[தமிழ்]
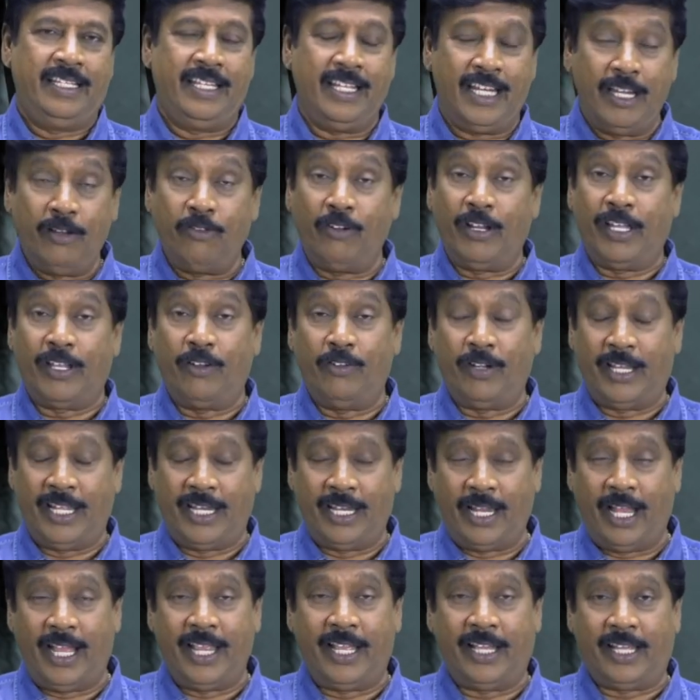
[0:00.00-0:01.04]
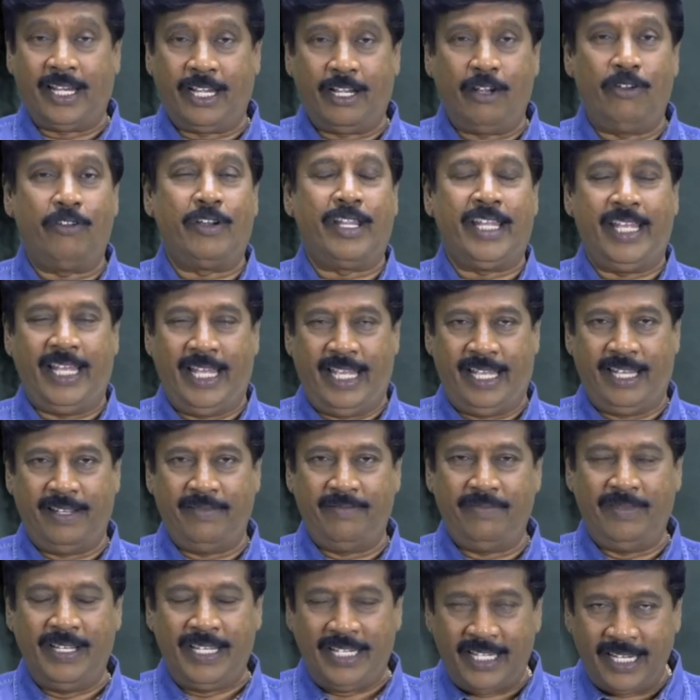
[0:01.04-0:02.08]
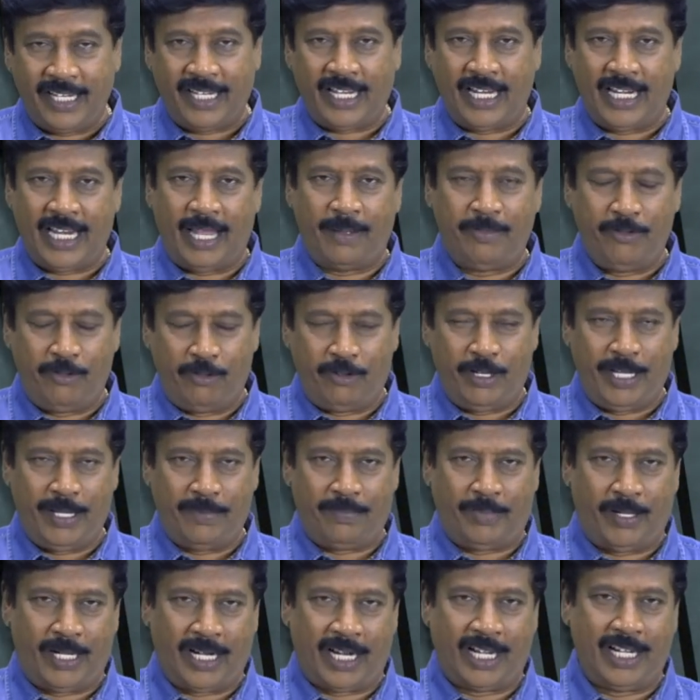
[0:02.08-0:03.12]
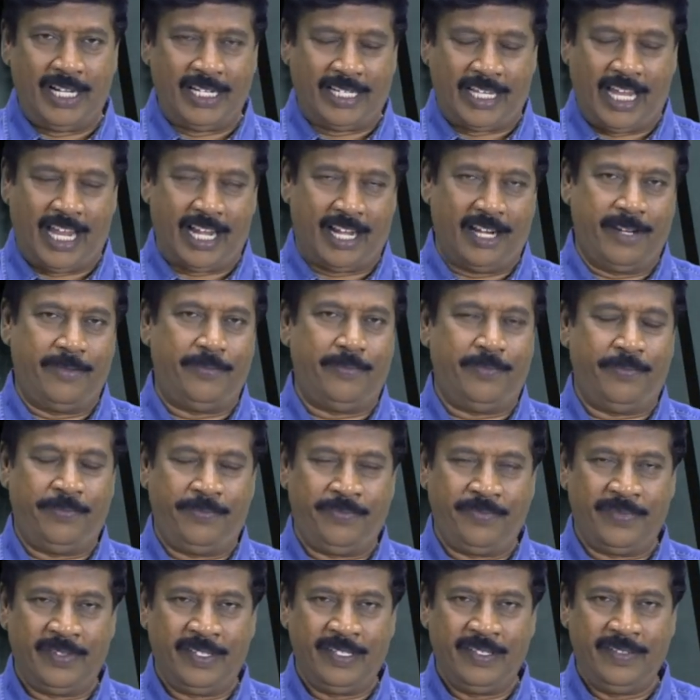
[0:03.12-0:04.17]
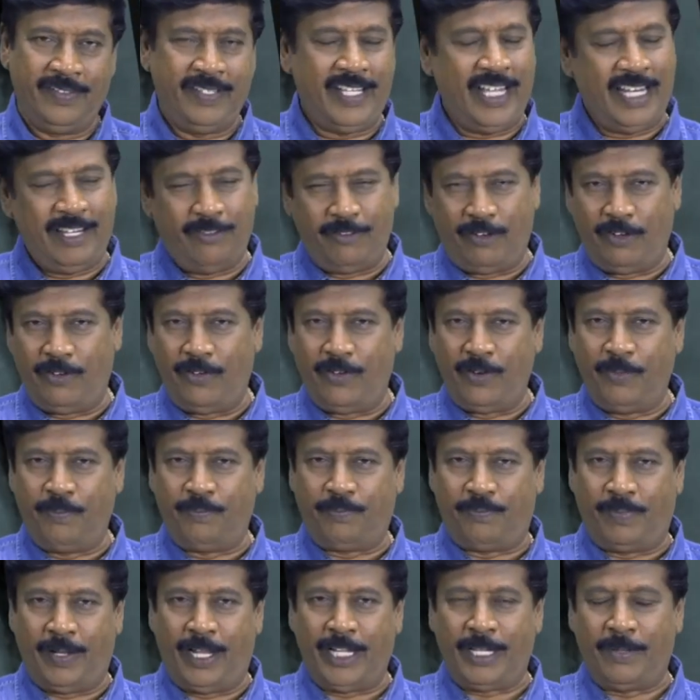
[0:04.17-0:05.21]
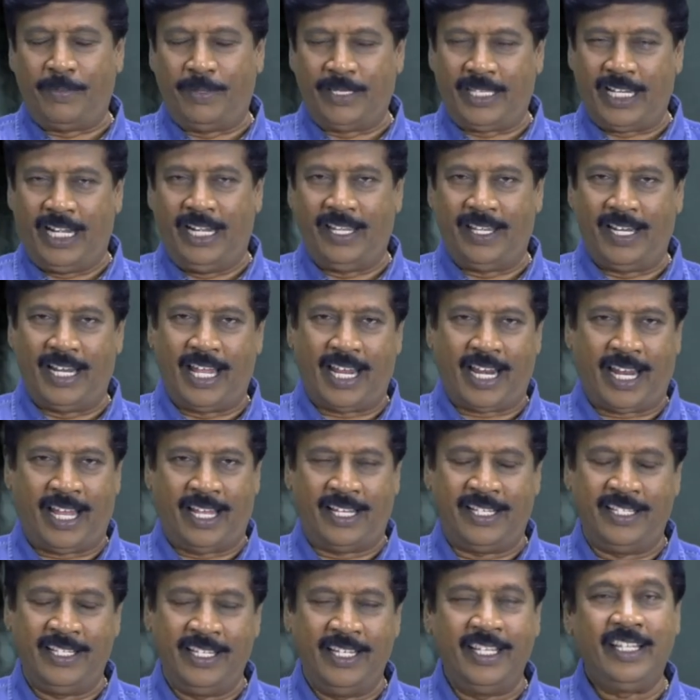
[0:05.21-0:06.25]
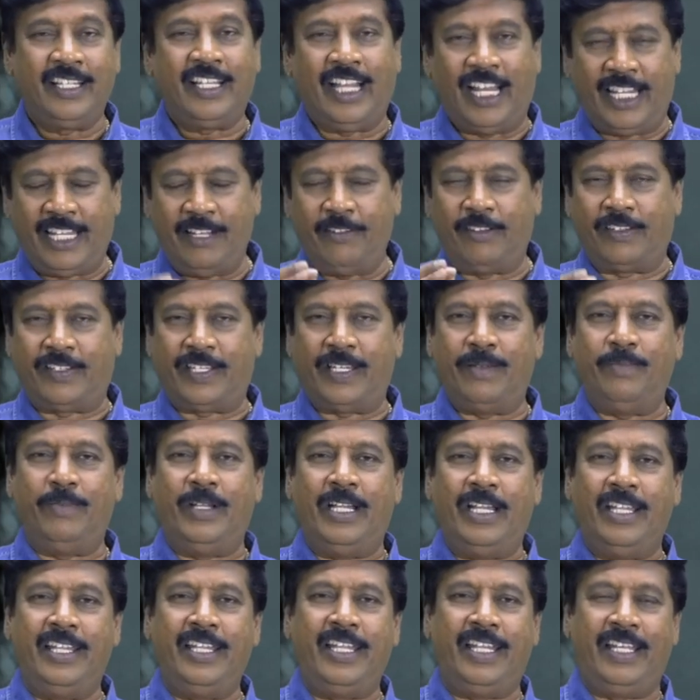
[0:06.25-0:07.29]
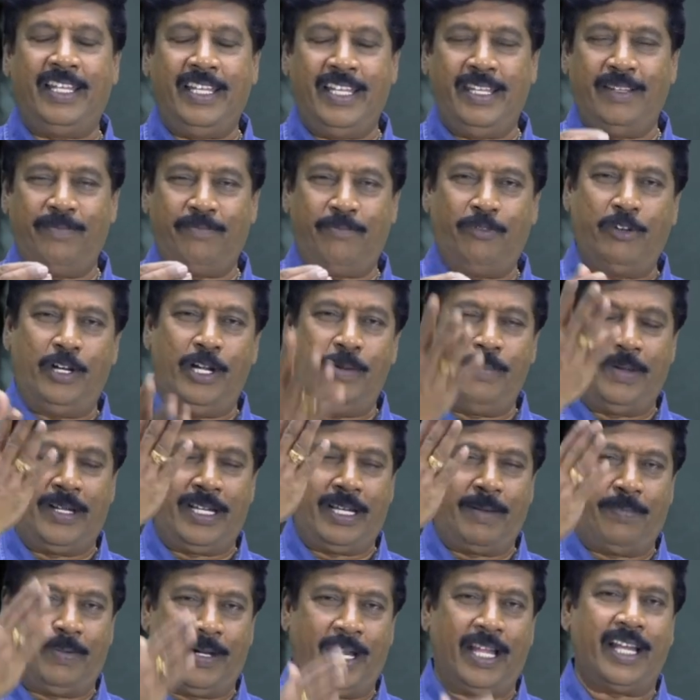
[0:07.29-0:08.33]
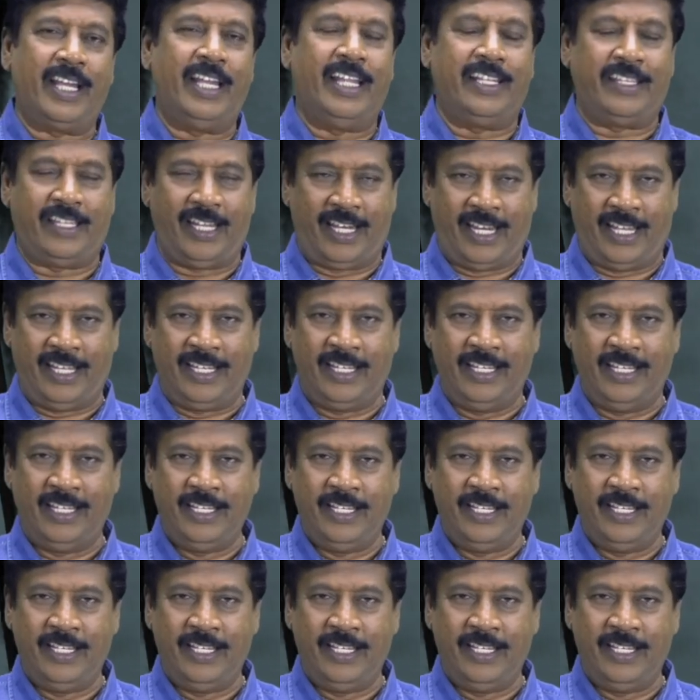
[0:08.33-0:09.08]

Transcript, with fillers: திரையுலகினுடைய நாயகர்களுடைய வெற்றிக்கெல்லாம் இவருடைய பாடல்கள் காரணம் சரி இவர் வெறும் பாட்டு பத்திரம் எழுதினாரா கதைவசனம் எழுதி புகழ்பெற்ற படங்கள் எத்தனை